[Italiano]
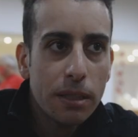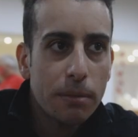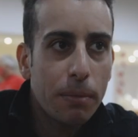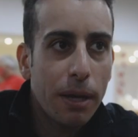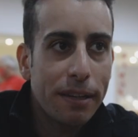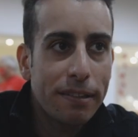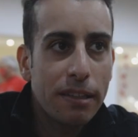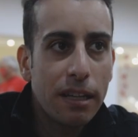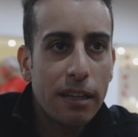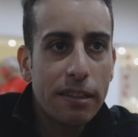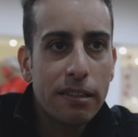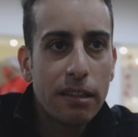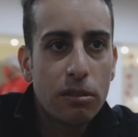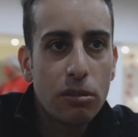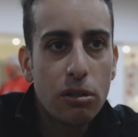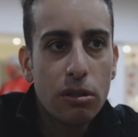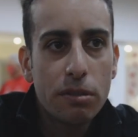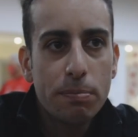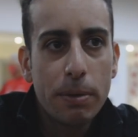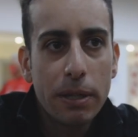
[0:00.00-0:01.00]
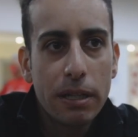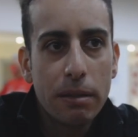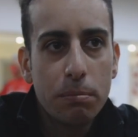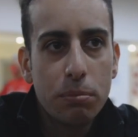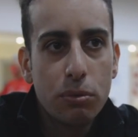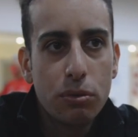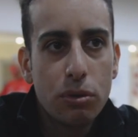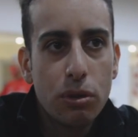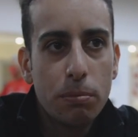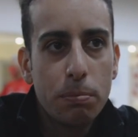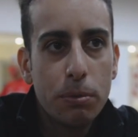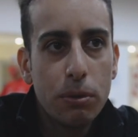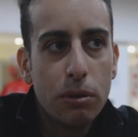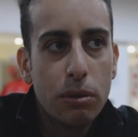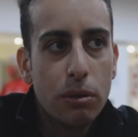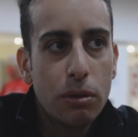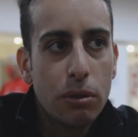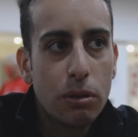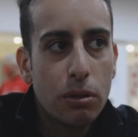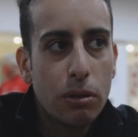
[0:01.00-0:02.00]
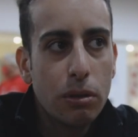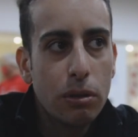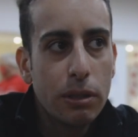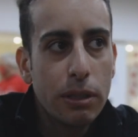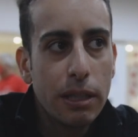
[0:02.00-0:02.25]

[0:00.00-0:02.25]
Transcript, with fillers: Ma si lascia il cross perché purtroppo